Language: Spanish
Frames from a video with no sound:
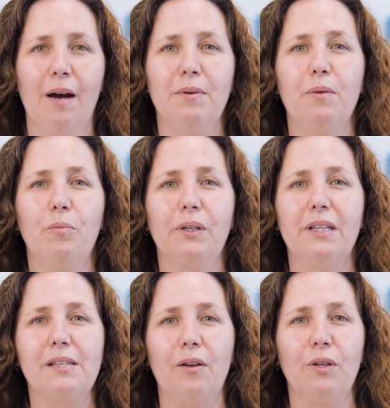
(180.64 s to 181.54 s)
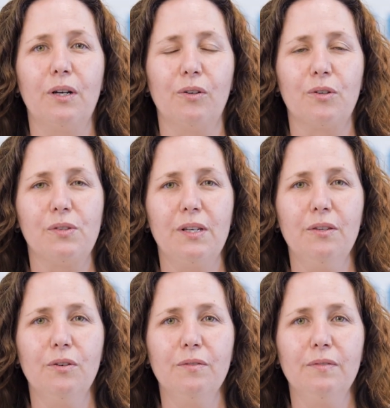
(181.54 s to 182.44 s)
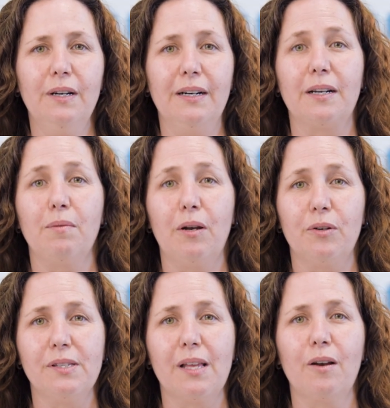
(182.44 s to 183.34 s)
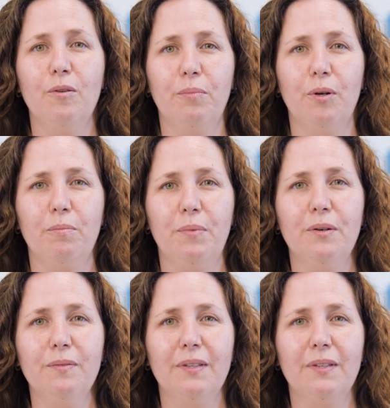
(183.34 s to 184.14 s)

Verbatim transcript: abrir puertas a lo desconocido, revalorizar lo propio,